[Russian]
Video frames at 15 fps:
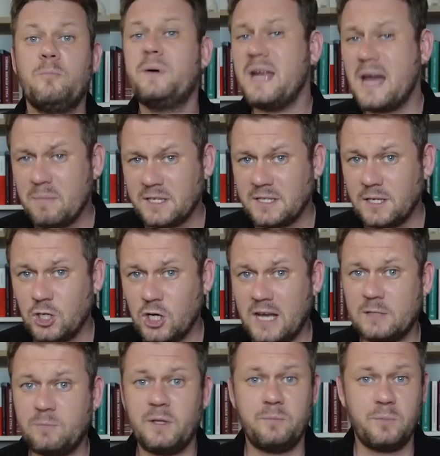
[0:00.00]
Прямо
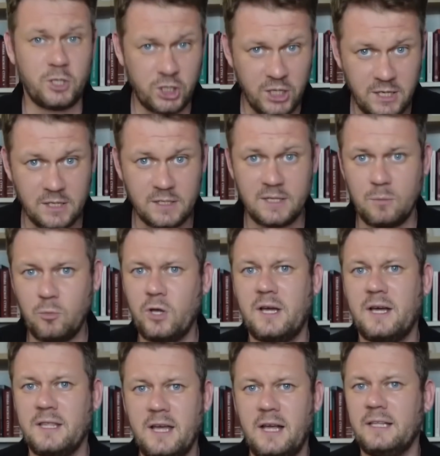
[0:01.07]
сейчас подпишитесь на
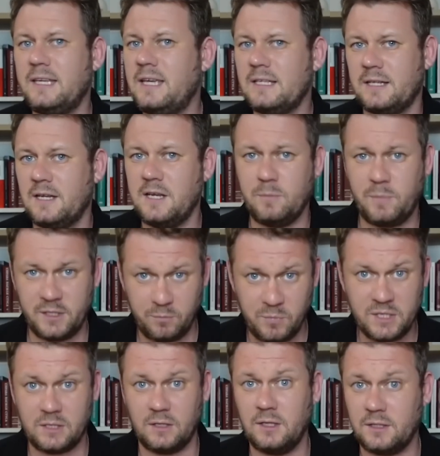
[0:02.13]
мой канал, если не
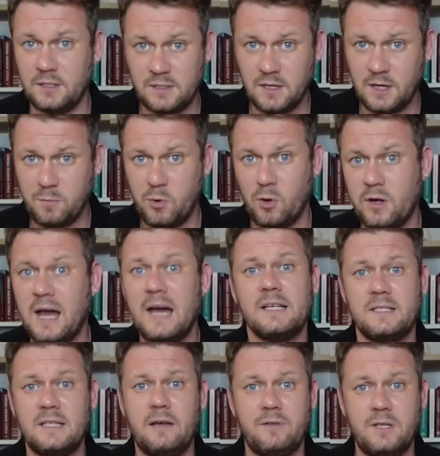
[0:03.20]
подписаны до сих пор,
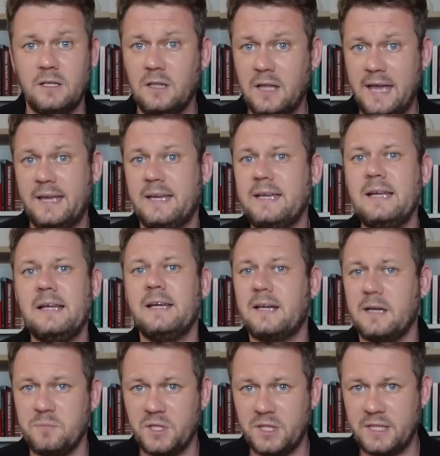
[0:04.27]
оставьте лайк или
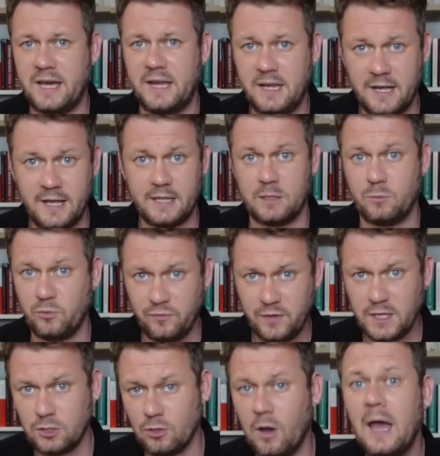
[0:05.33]
комментарий к этому
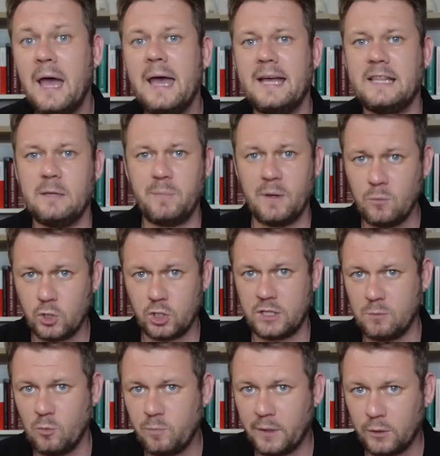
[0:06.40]
видео, это
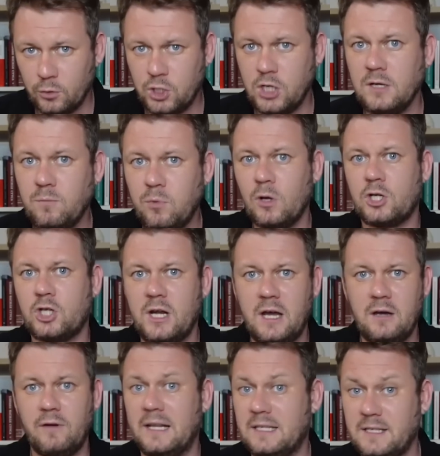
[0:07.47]
поможет ему получить больше
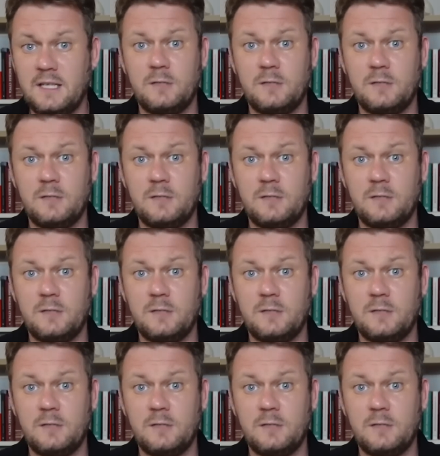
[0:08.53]
охват.